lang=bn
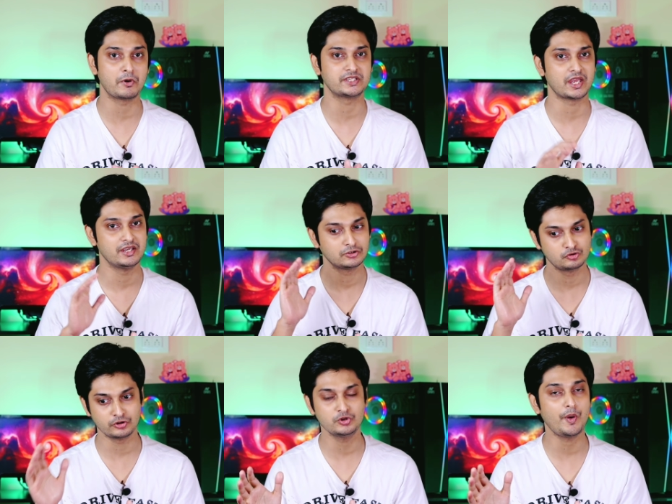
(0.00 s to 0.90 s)
পাওয়া যায়
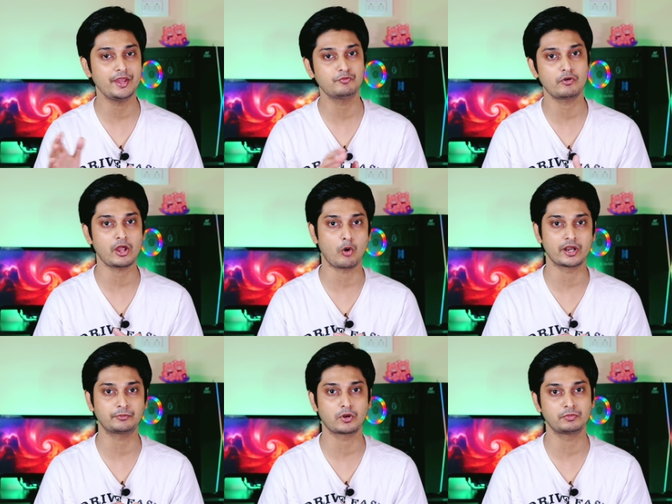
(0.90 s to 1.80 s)
যদিও এই ফোনটায়
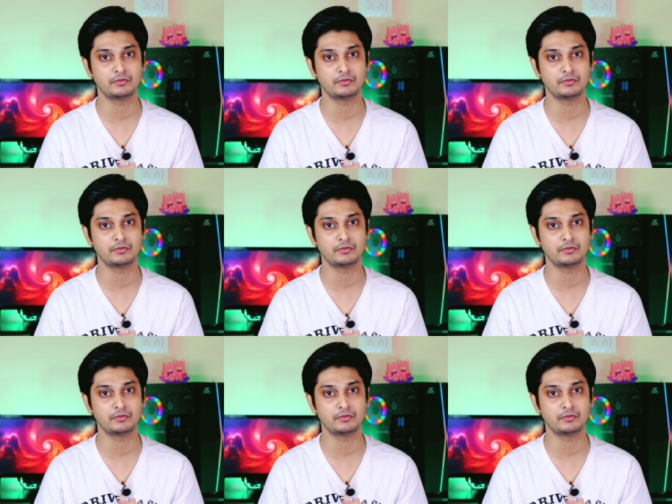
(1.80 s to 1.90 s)
অনেক